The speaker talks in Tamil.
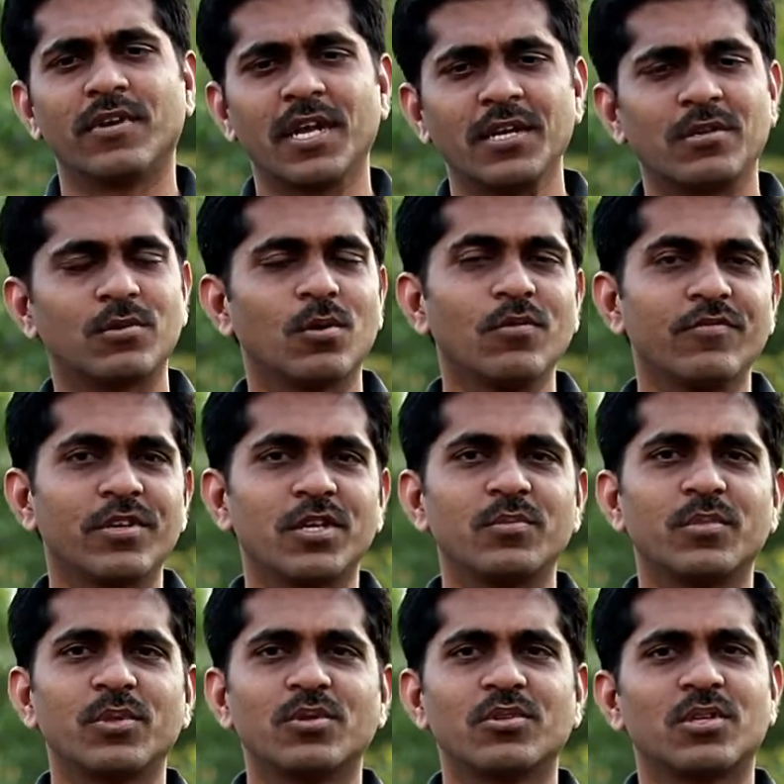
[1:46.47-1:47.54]
வேணும்னோ
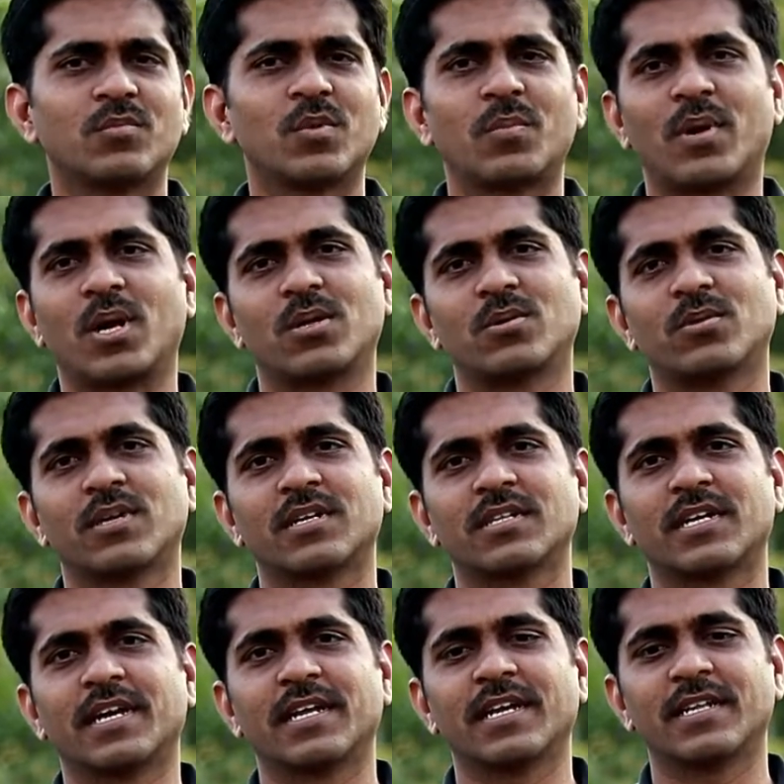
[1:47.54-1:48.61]
விரும்பியோ திரு திரும்ப
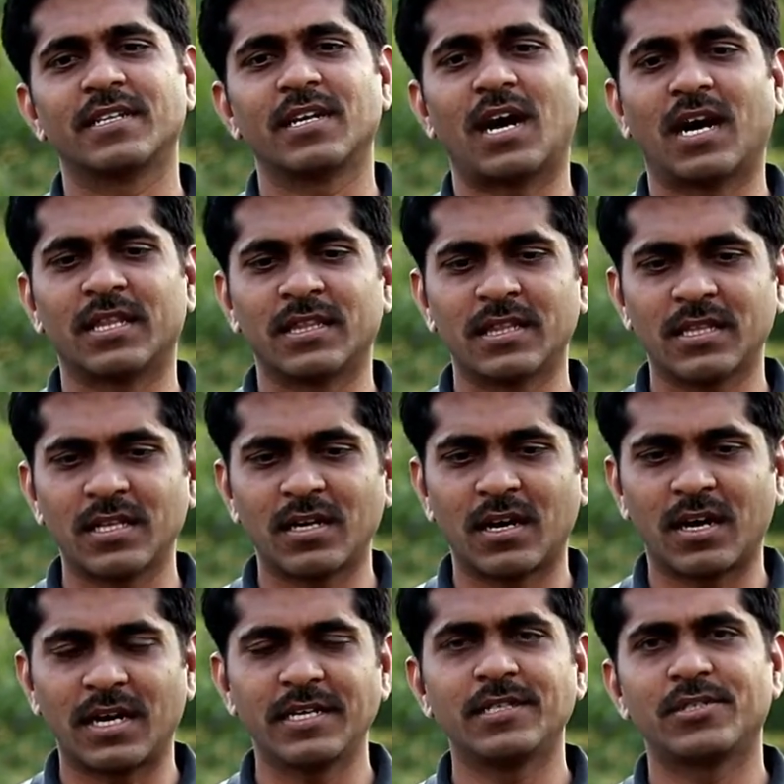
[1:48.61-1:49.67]
பாடணுங்கிறது கிடையாது அந்த
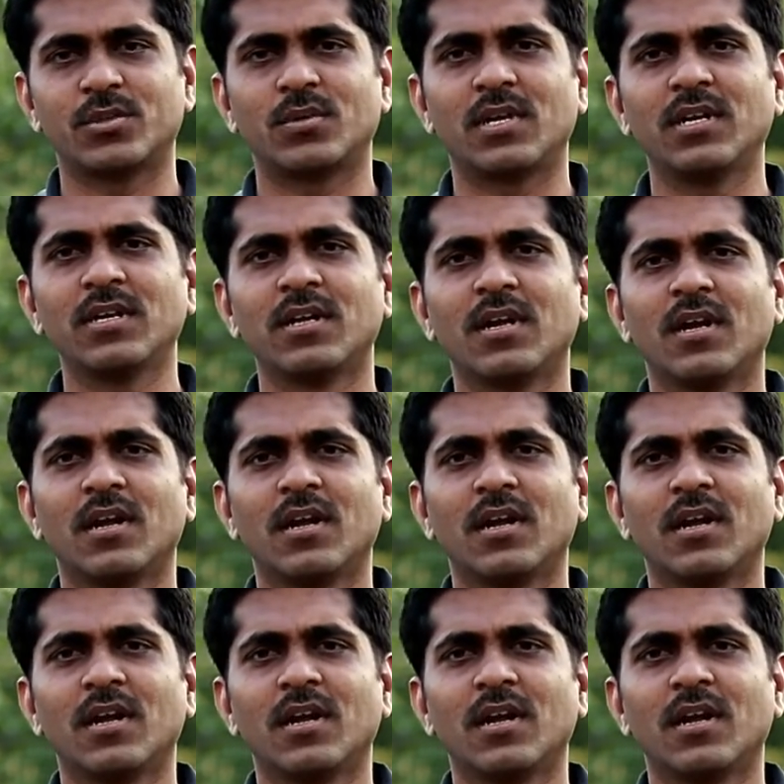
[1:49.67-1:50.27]
அலைச்சூழல்